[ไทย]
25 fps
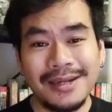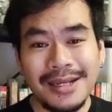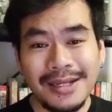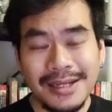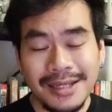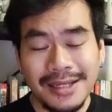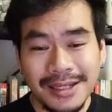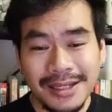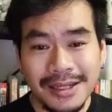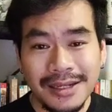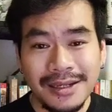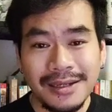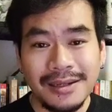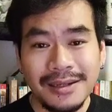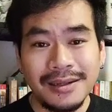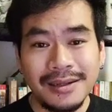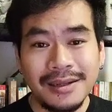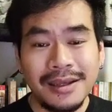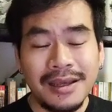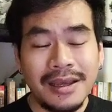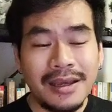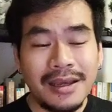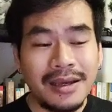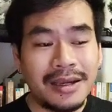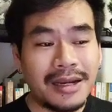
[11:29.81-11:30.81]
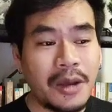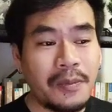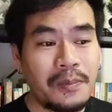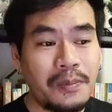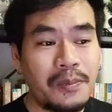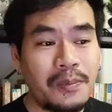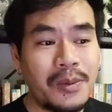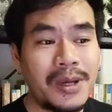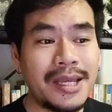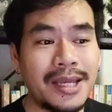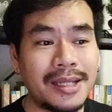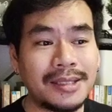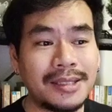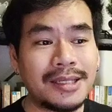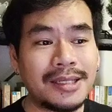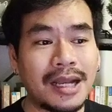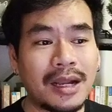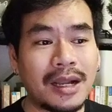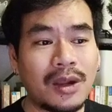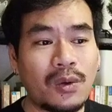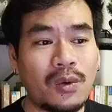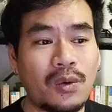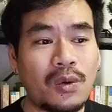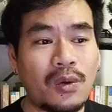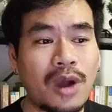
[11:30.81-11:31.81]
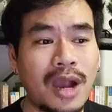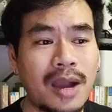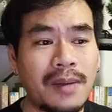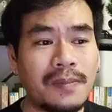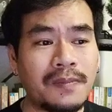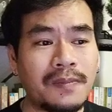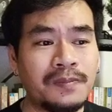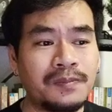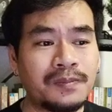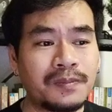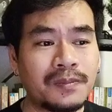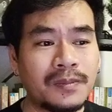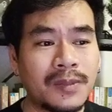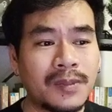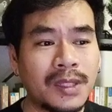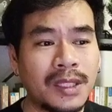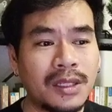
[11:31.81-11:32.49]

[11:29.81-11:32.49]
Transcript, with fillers: ได้ดีขึ้น เราเปลี่ยนจากความ